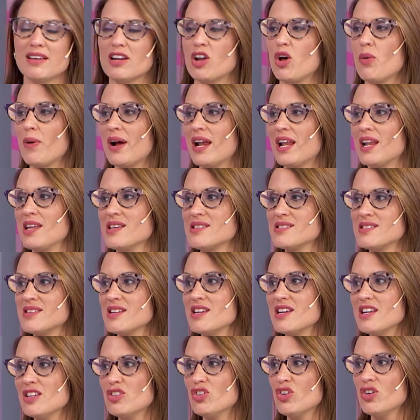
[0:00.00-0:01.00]
los
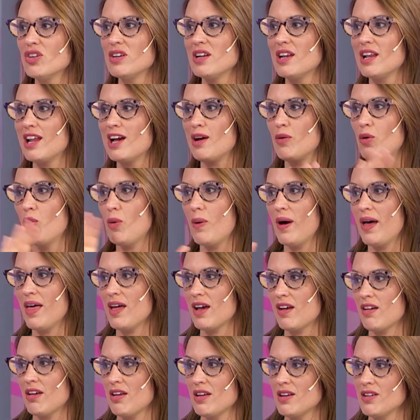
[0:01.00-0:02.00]
bailecitos ni la bobada
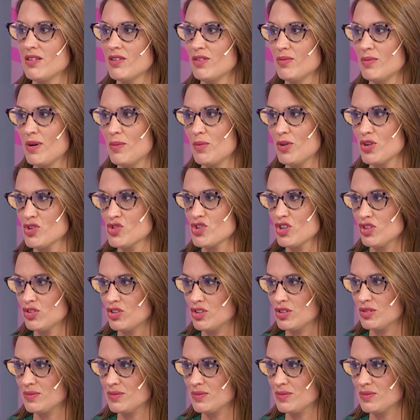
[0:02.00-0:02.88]
que vemos nosotros.